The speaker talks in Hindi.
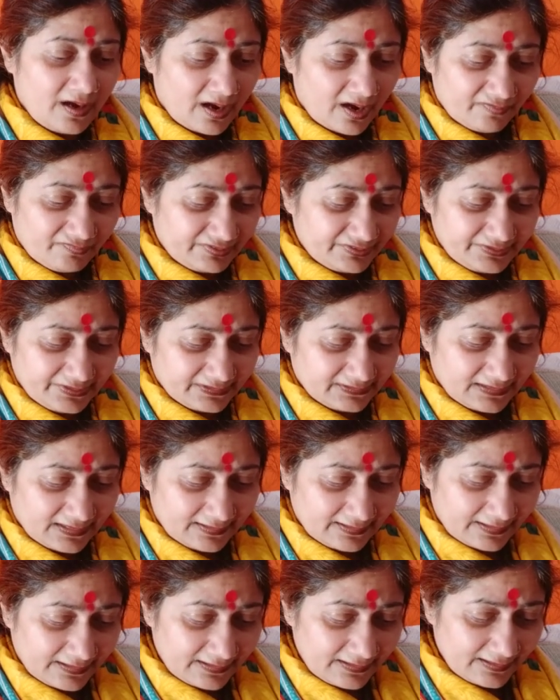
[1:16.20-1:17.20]
आवश्यकता
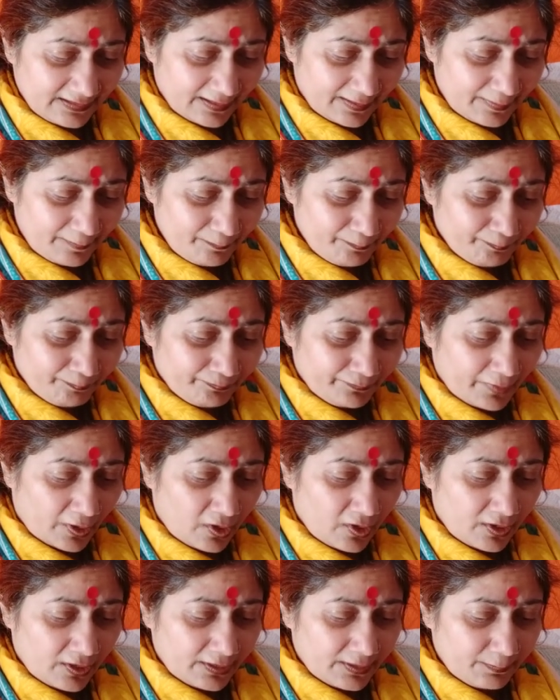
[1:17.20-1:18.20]
नहीं है
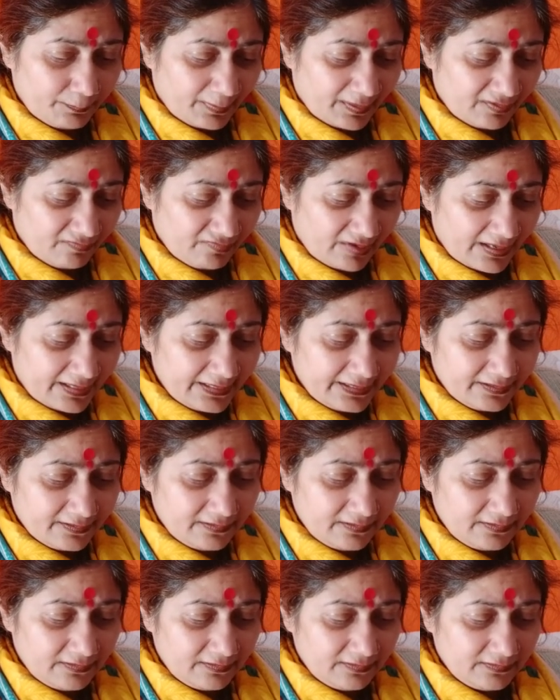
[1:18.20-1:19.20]
और पारिवारिक
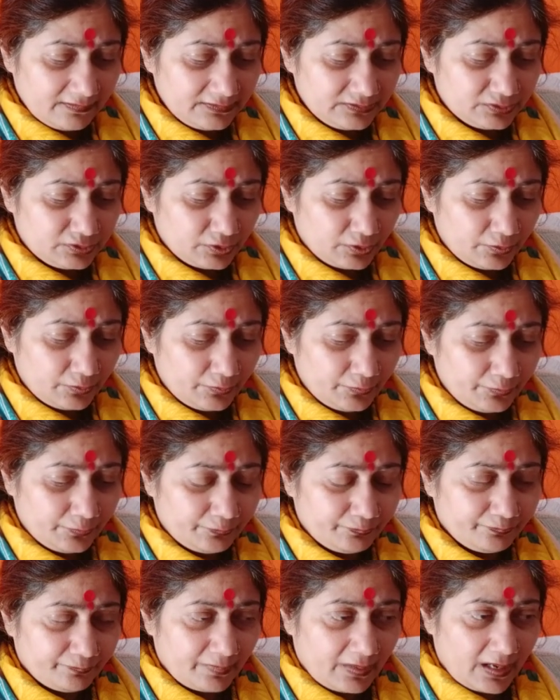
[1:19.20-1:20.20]
जो
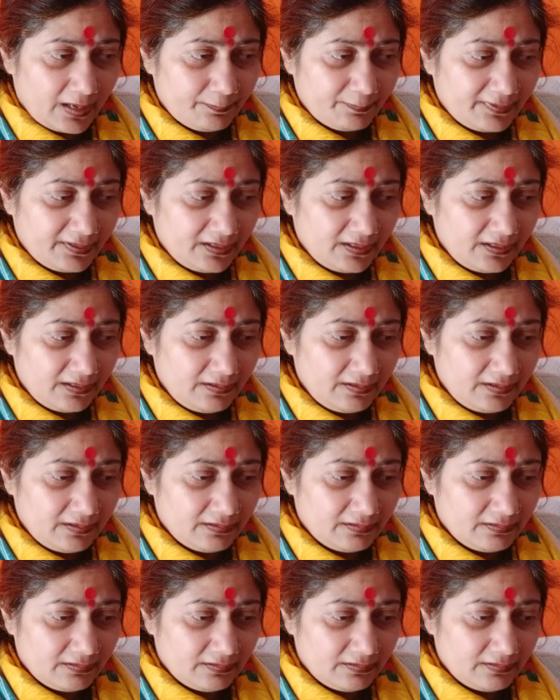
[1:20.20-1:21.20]
आपके
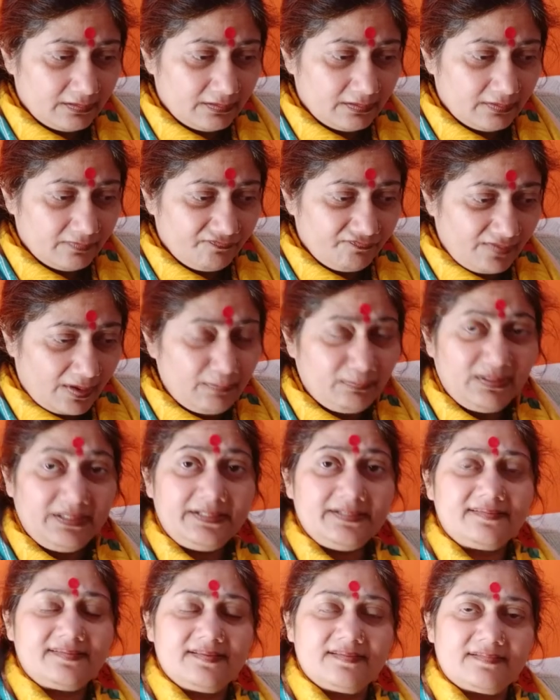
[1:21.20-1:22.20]
फैमिली
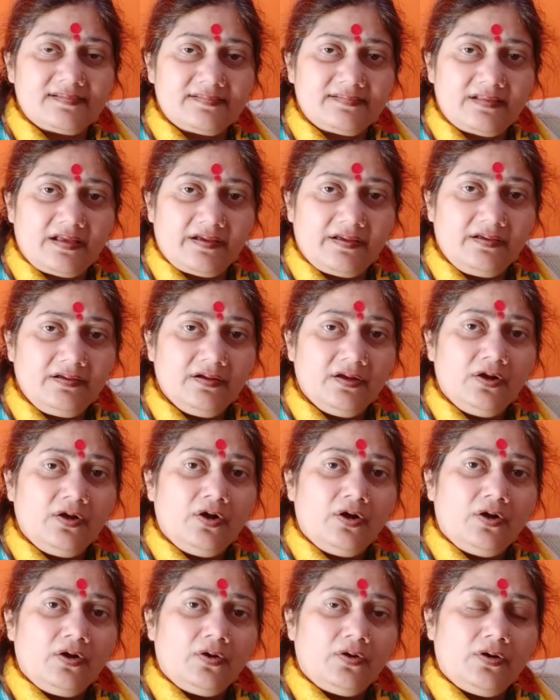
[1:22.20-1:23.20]
डिसीजन है
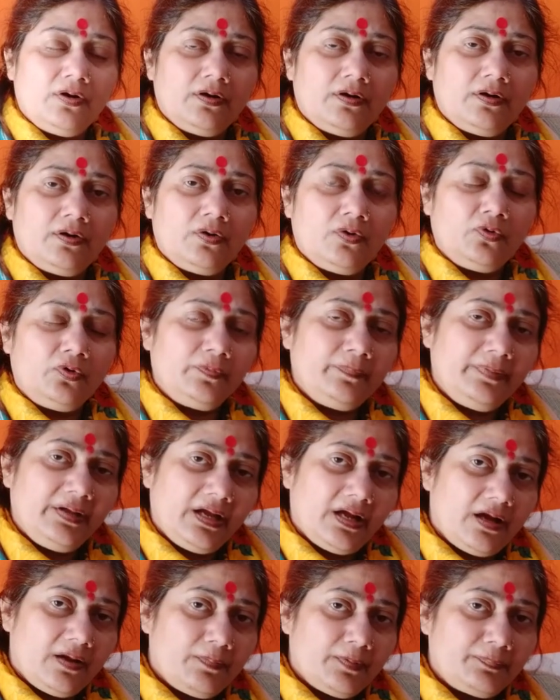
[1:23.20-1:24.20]
उनमें
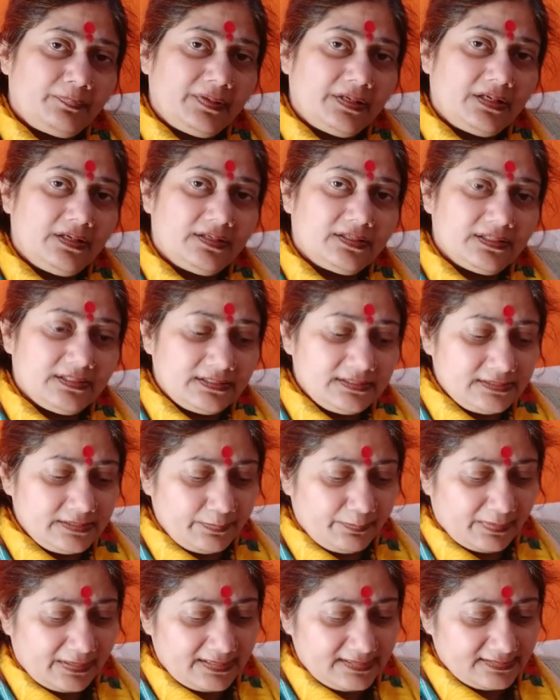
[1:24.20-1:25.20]
आप अपने घर के किसी
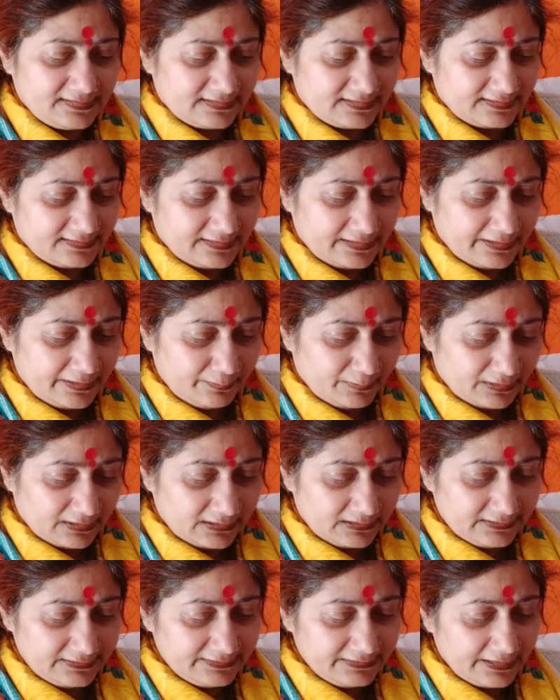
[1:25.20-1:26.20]
बड़े सदस्य की
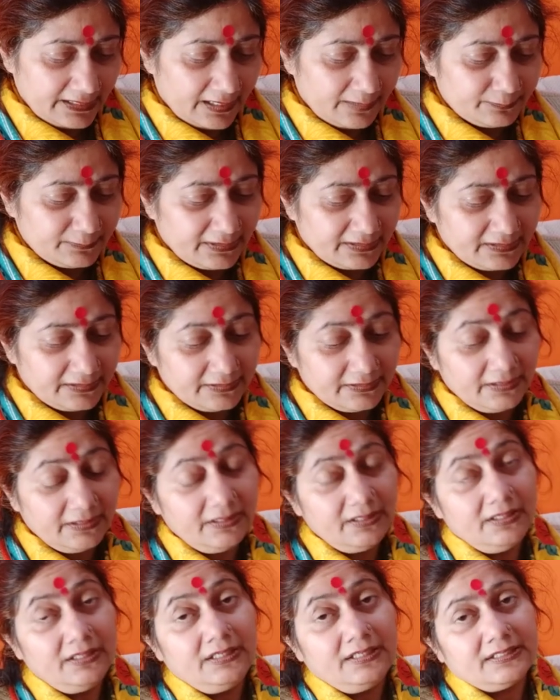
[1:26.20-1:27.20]
मदद लीजिए आप देखेंगे
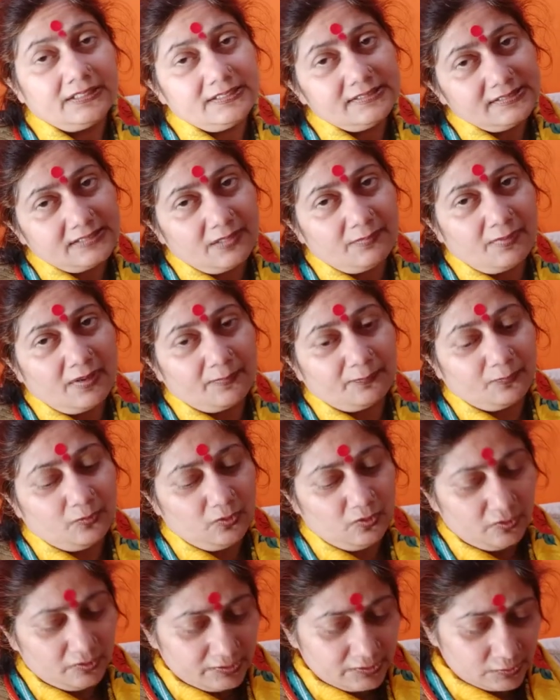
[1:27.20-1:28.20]
कि सब
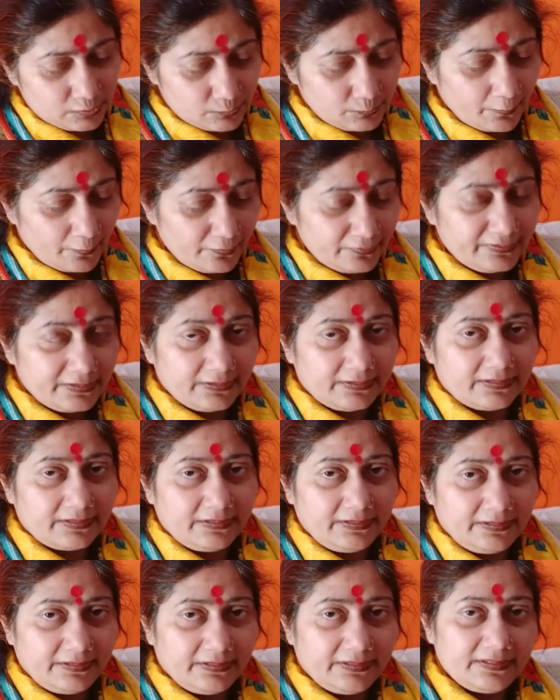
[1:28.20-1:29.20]
आपको सपोर्ट कर
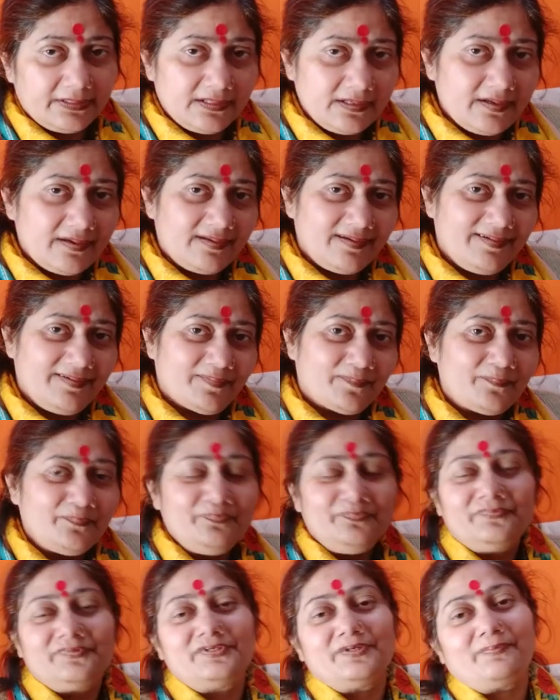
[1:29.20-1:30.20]
रहे हैं ठीक है ना
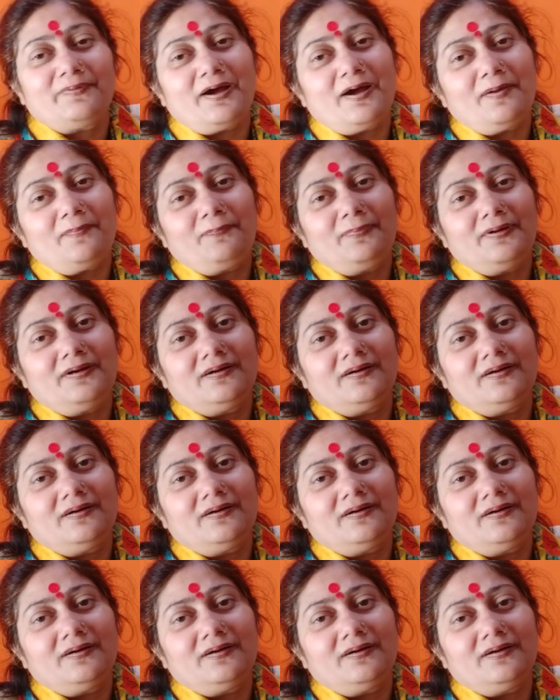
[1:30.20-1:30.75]
जब आप